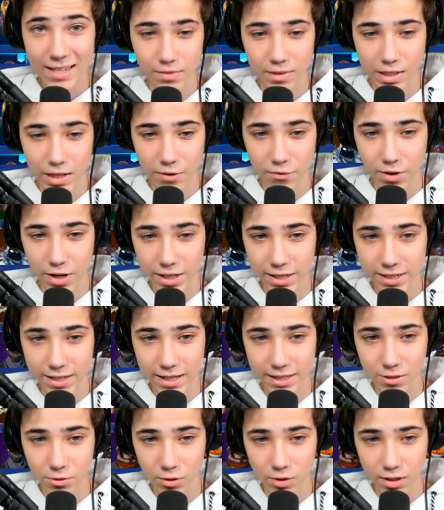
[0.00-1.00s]
Da fange ich
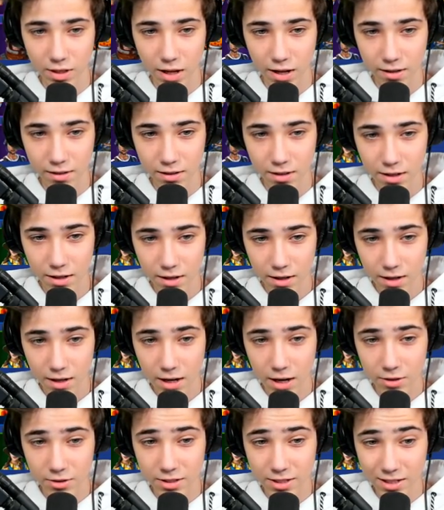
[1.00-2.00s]
ganz unten an.
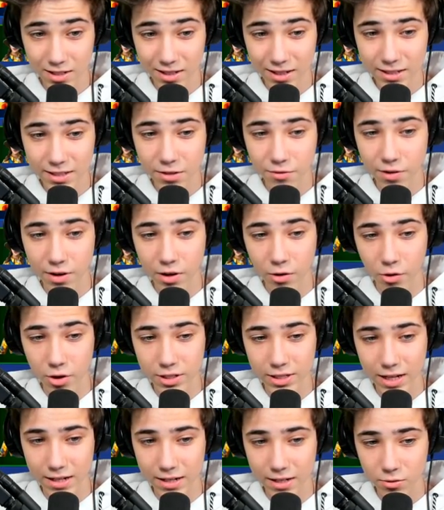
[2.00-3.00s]
Also es sind richtig viele neue
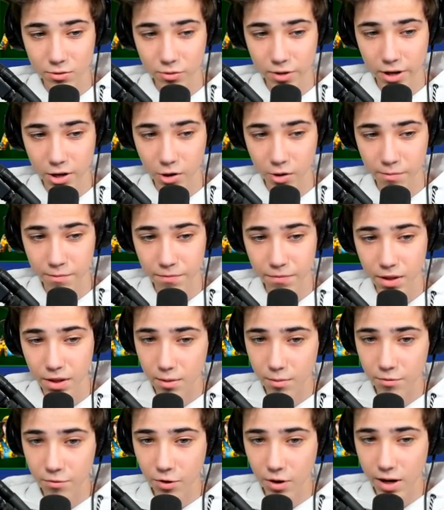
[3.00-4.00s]
Sachen dazugekommen.
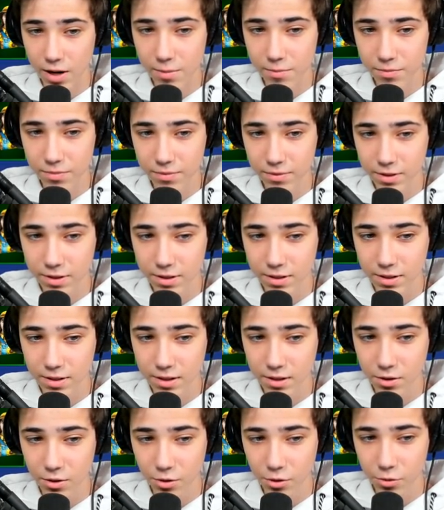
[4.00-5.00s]
Ähm, vor allem
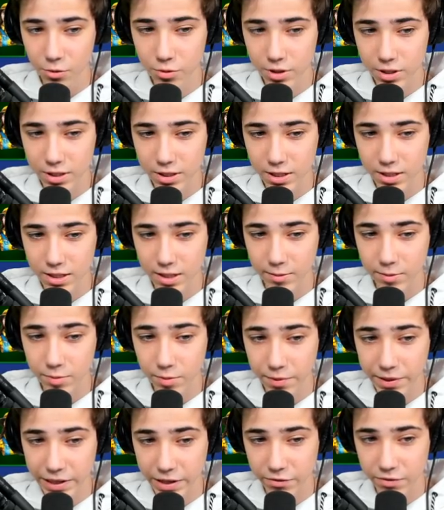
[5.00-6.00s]
grüne Skins habe ich
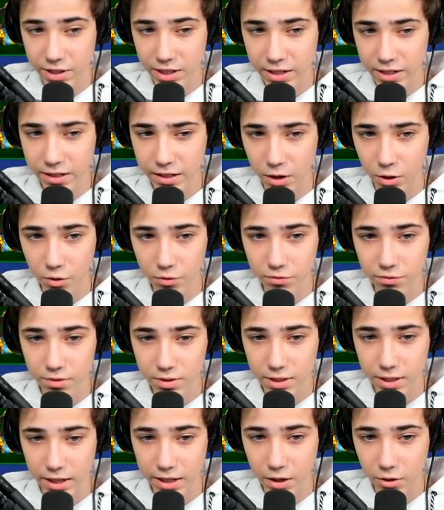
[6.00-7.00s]
mir mega viele
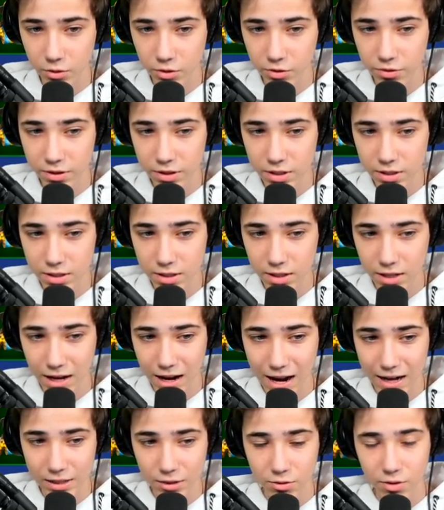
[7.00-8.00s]
gekauft. Keine Ahnung, ich finde
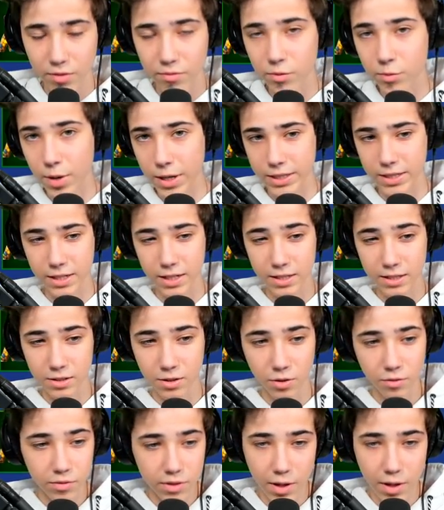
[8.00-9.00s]
diese 800 V-Bucks-Skins
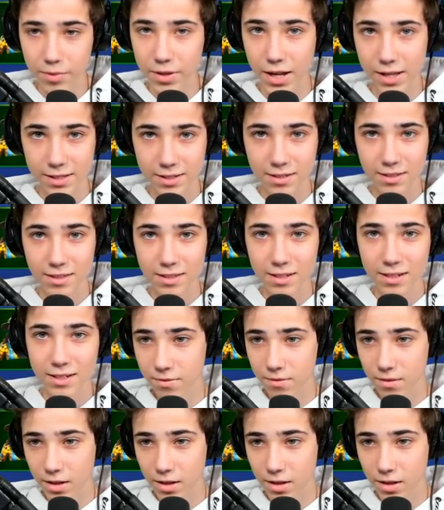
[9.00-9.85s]
irgendwie am geilsten.